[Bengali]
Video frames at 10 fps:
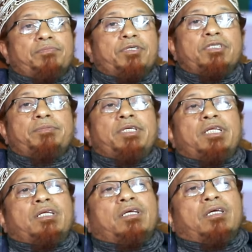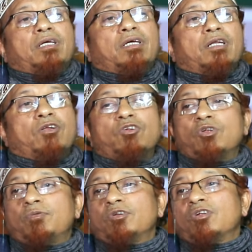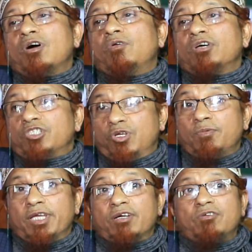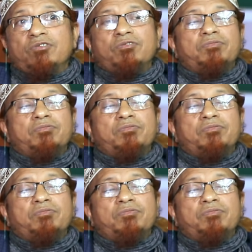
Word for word: পৃথিবীর লন্ডভণ্ড হওয়ার সময় এখন